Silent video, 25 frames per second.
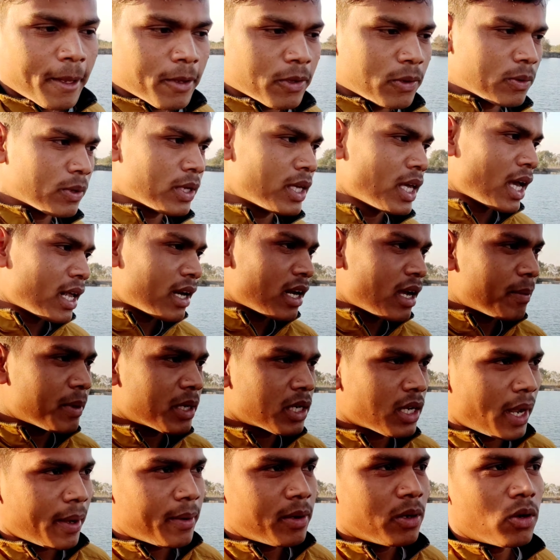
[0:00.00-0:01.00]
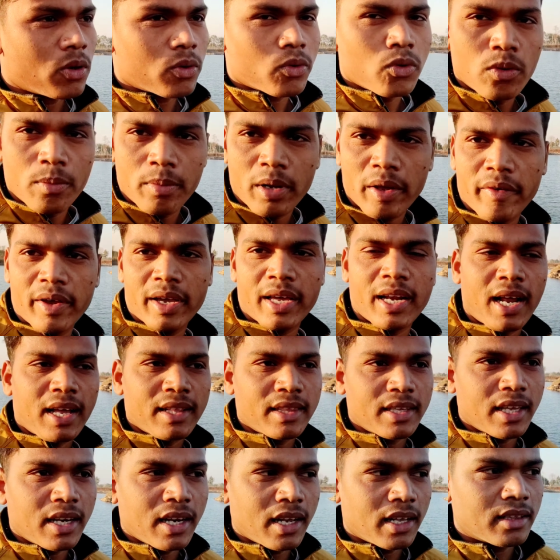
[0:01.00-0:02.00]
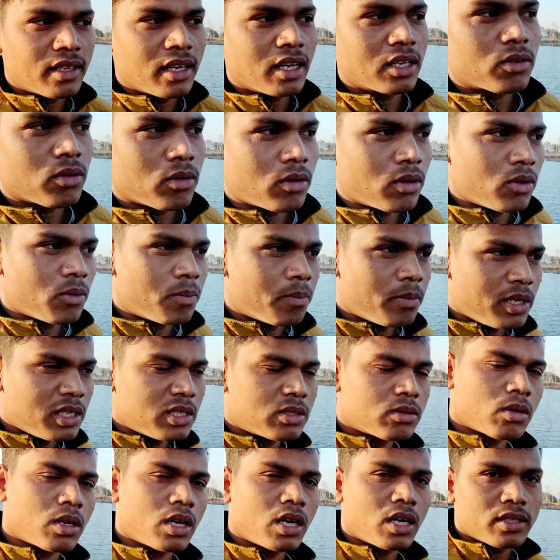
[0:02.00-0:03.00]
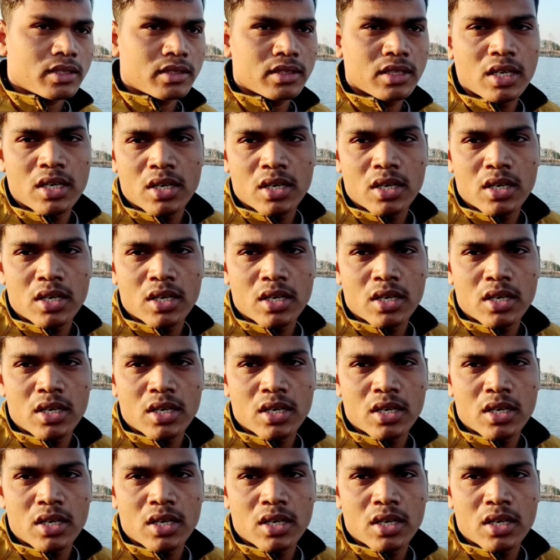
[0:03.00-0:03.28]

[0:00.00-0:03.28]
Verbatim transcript: क्योंकि यार यहाँ पर काफ़ी लोग घूमने वगैरह आते रहते हैं तो प्लीज़ थोड़ा